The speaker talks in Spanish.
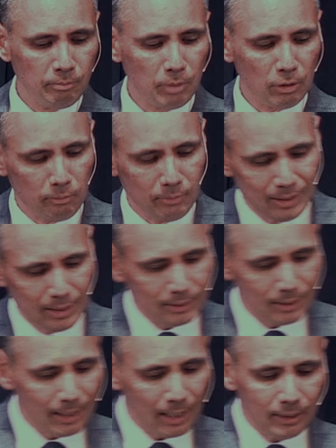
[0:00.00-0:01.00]
pero mi
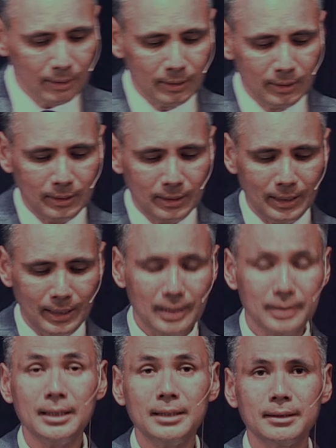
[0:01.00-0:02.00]
identidad
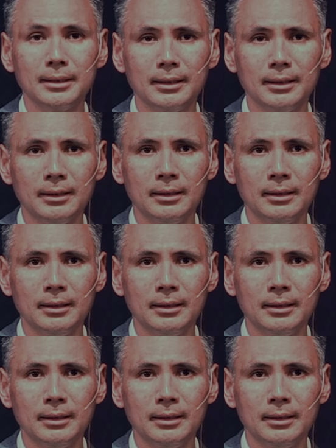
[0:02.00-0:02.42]
es esta.